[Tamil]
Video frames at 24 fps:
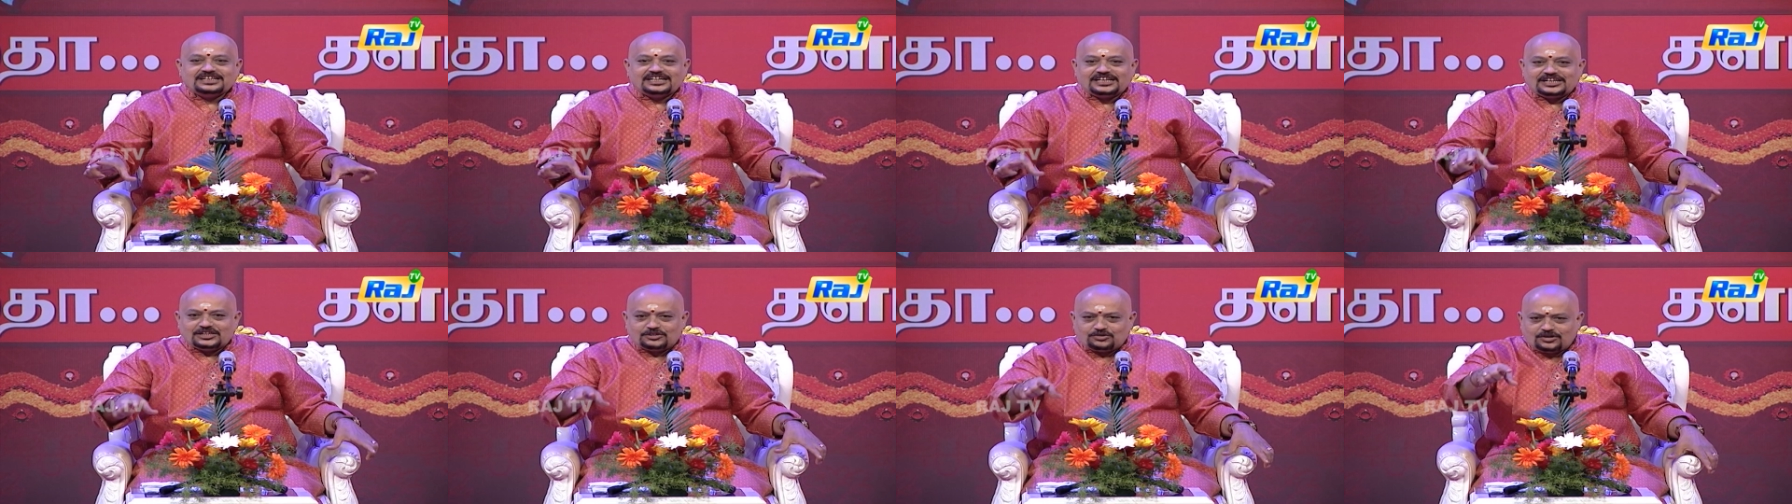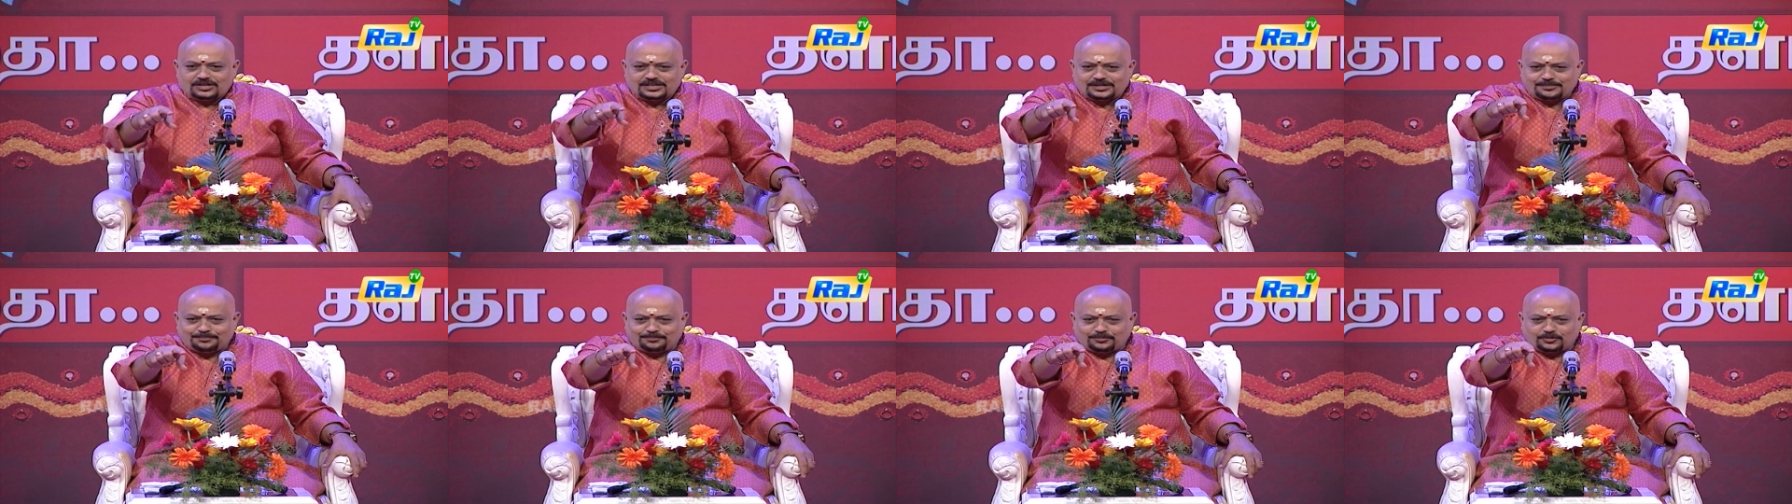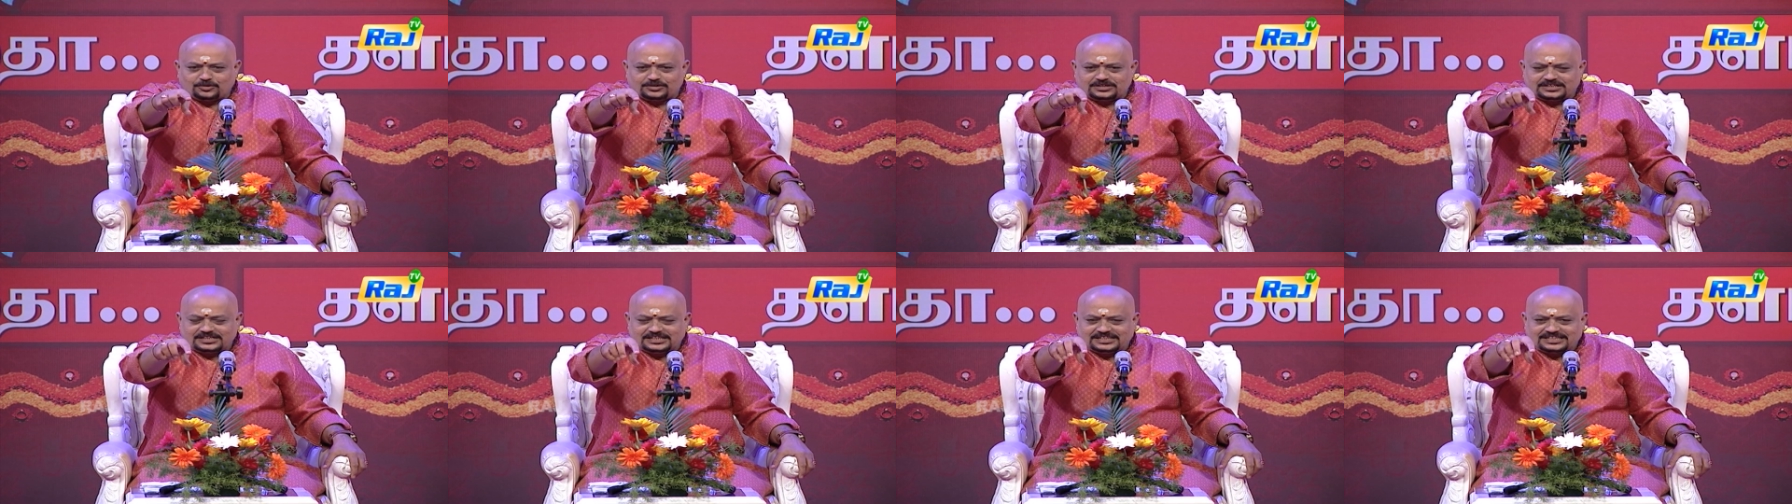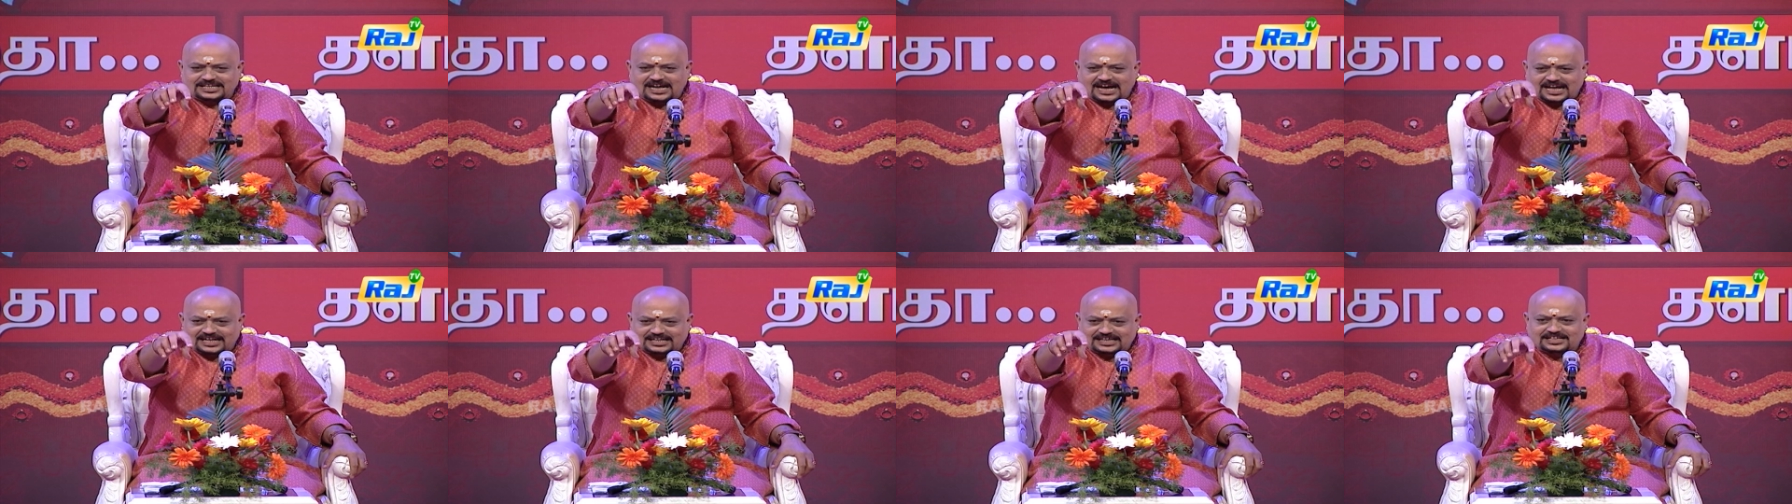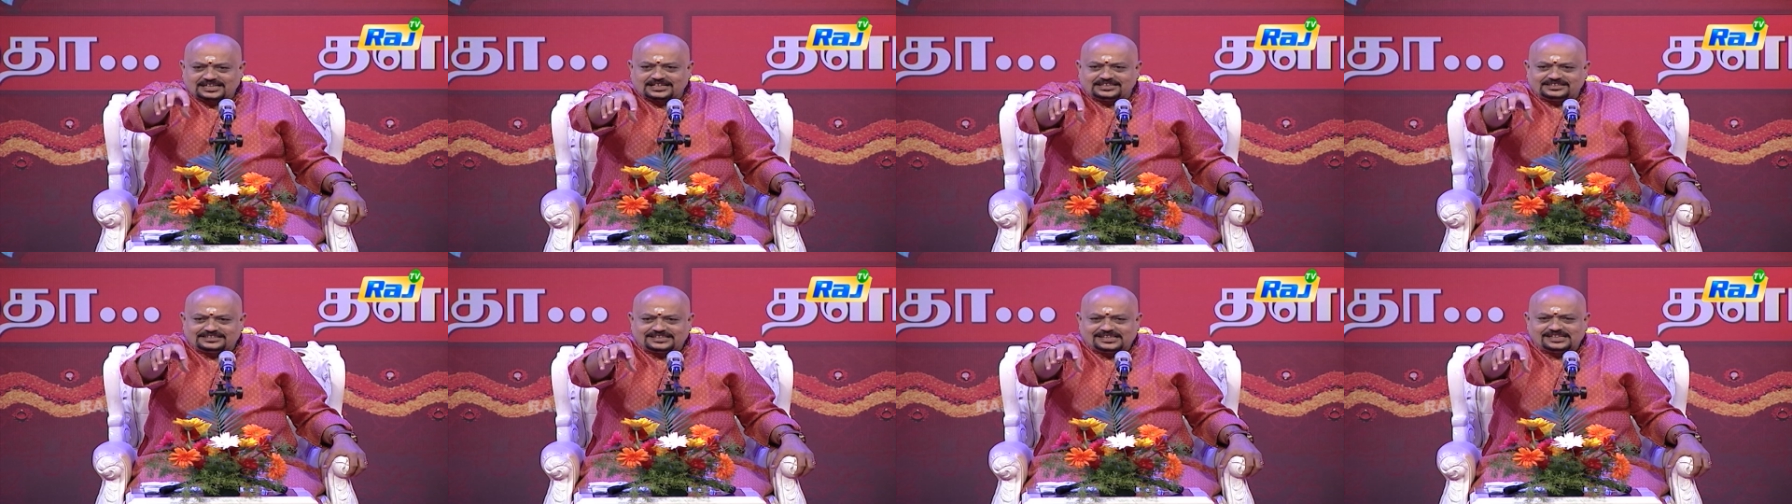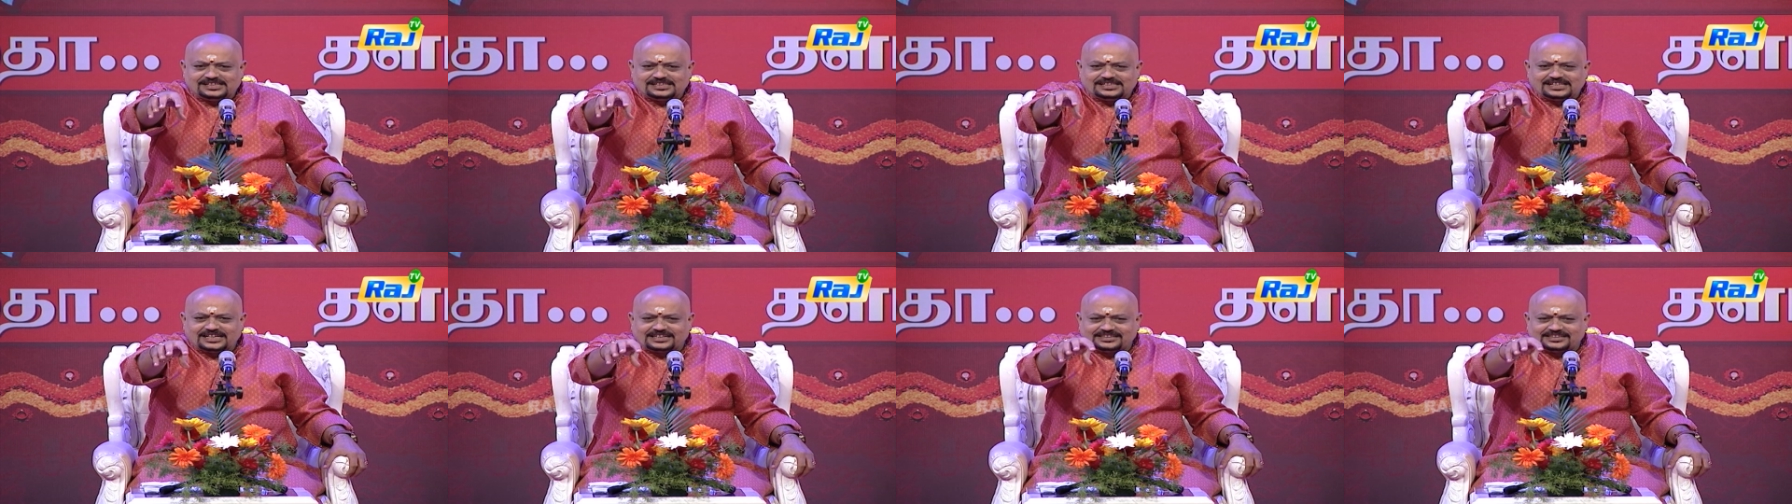இதோ இப்போது இந்த அரங்கத்தில்